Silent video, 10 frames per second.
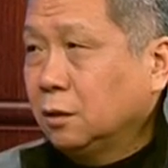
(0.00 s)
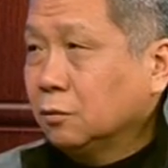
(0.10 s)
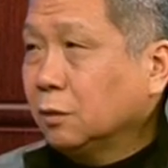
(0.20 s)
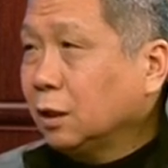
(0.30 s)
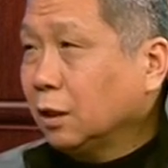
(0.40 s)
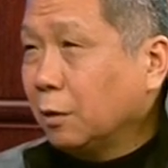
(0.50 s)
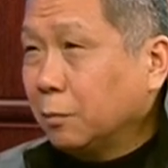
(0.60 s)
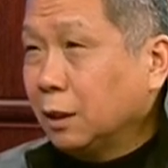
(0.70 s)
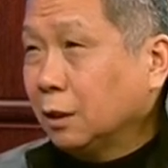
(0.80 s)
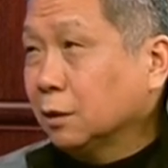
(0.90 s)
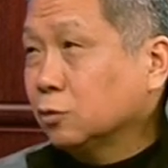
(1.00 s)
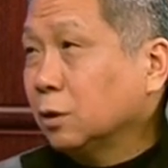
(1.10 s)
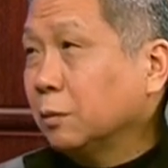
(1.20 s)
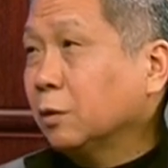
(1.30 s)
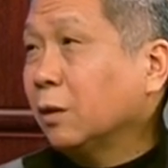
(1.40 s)
如果你冷不丁的说
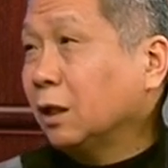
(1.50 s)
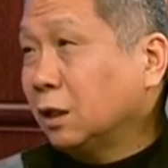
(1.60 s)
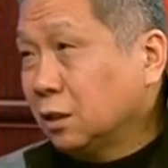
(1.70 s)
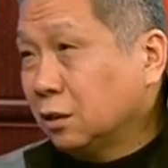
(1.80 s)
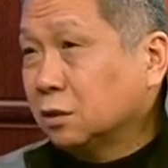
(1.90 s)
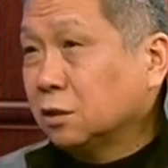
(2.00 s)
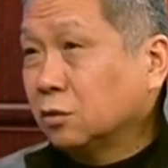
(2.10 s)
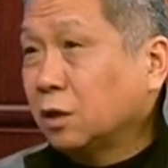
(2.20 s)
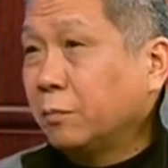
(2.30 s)
这么一句话，他听着是有点